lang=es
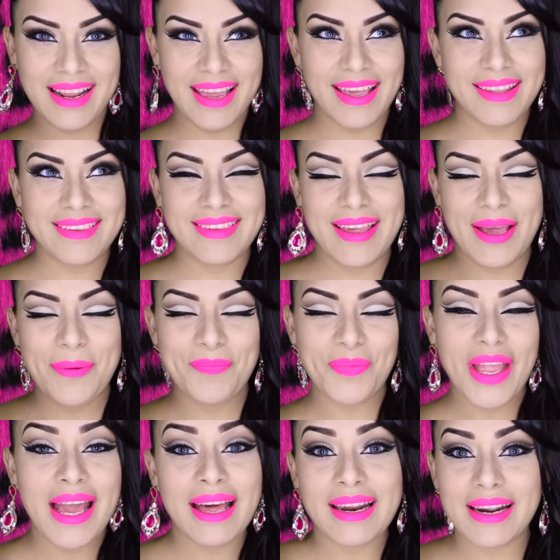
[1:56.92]
este,
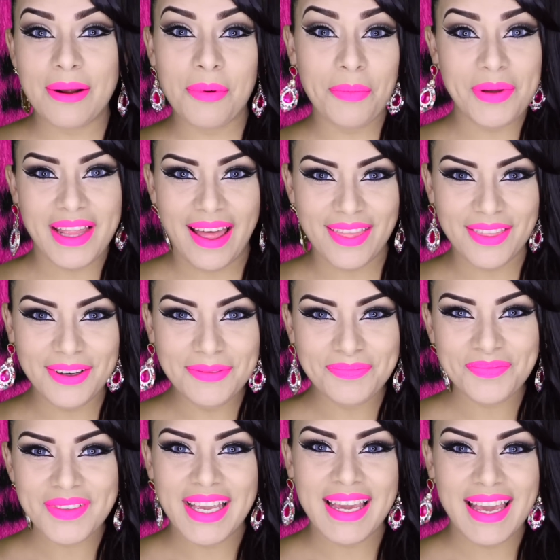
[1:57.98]
rebominando
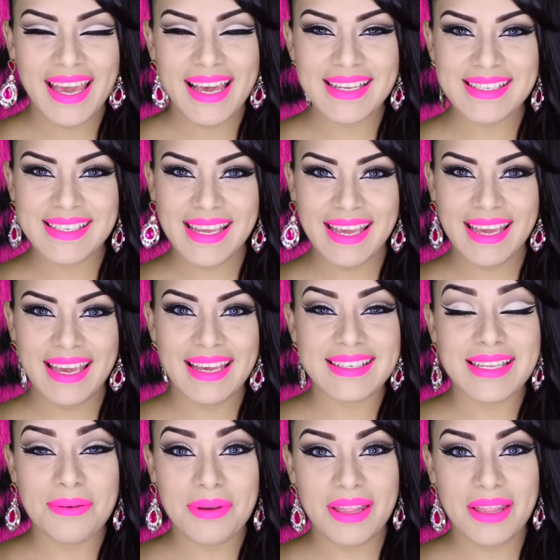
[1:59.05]
este, este